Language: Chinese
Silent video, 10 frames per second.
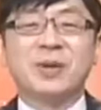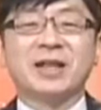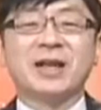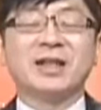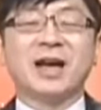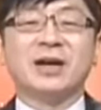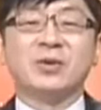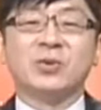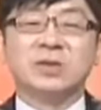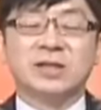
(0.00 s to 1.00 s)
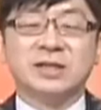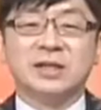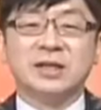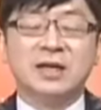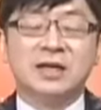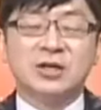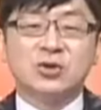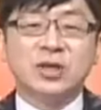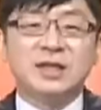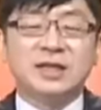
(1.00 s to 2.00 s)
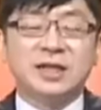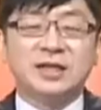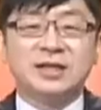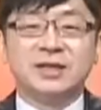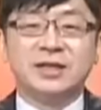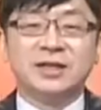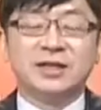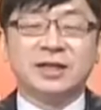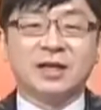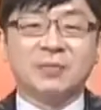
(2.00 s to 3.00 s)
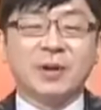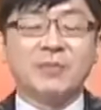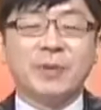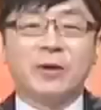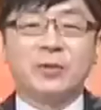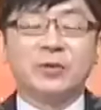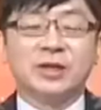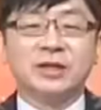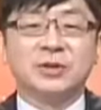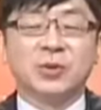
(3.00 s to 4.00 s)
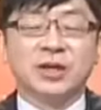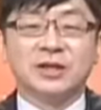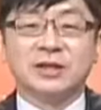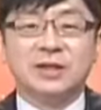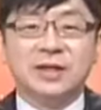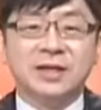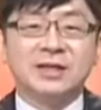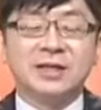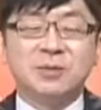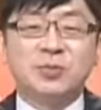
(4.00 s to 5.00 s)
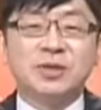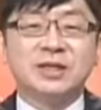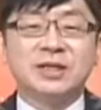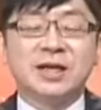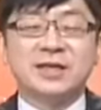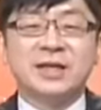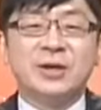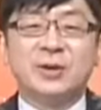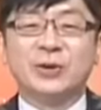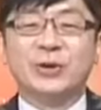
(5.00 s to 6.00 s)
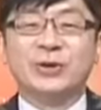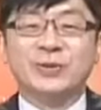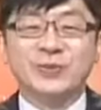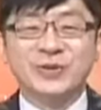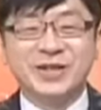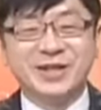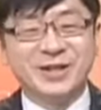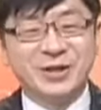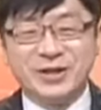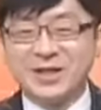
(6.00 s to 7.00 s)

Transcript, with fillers: 我就把它当糖果吃，瞬间那半包被我嗑光了。其实不是在这了，它